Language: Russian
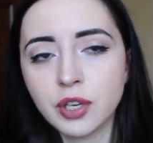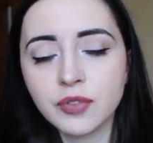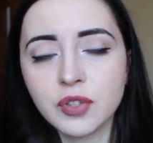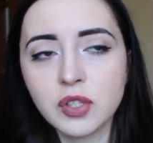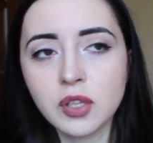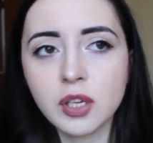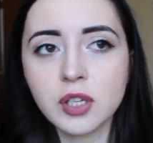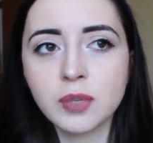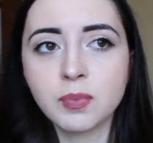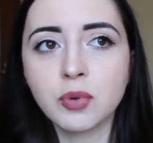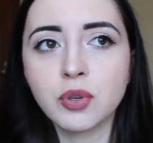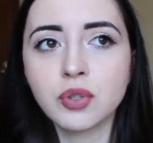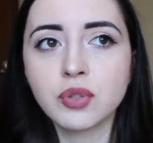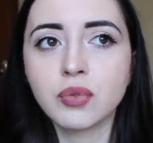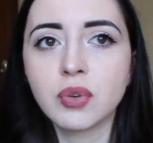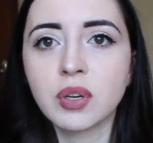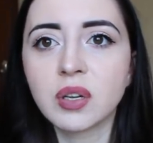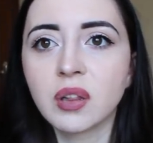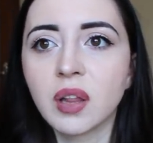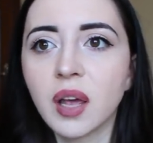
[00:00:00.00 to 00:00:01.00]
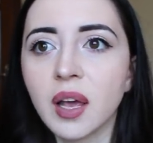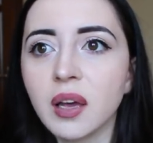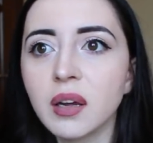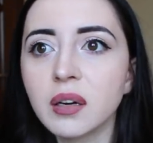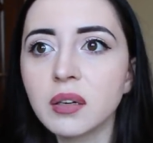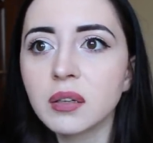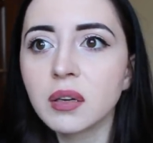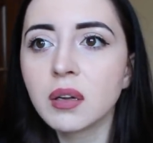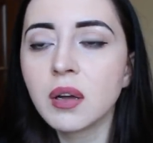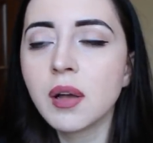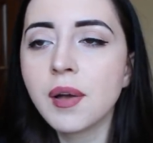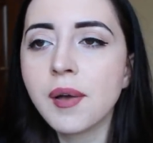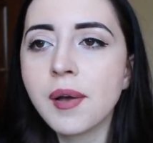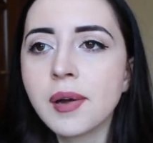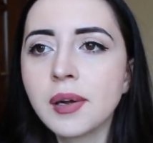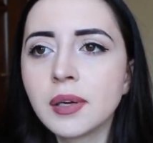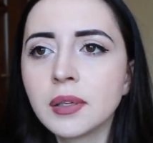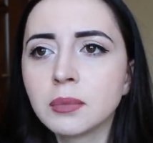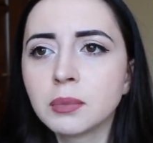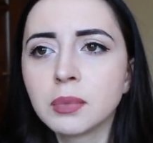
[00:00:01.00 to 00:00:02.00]
Я всегда использую Клэр
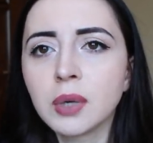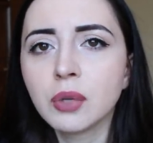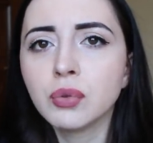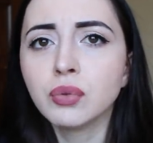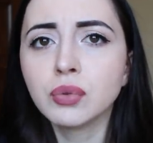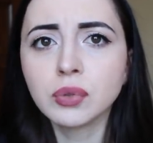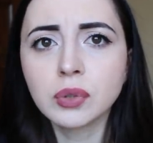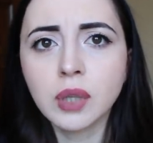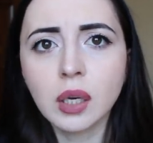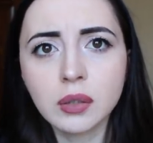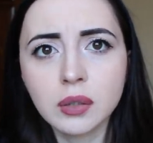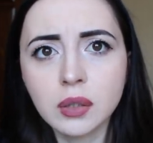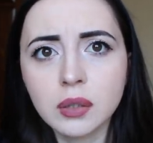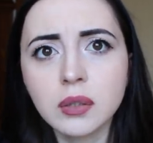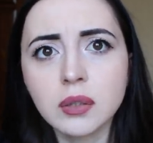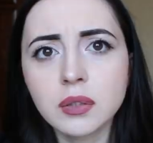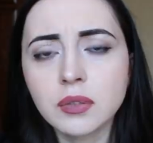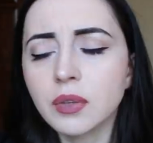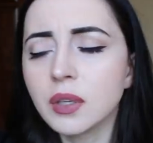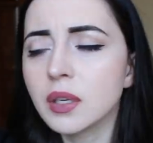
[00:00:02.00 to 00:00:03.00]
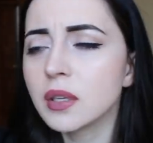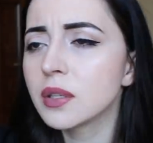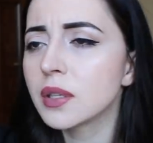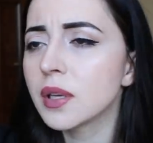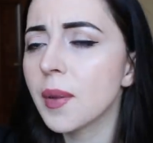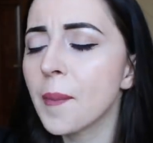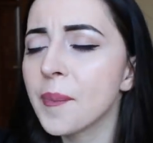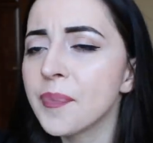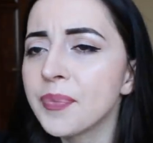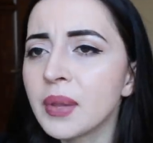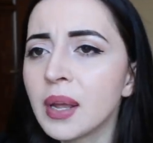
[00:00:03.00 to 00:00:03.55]
Правильно он так, да, называется?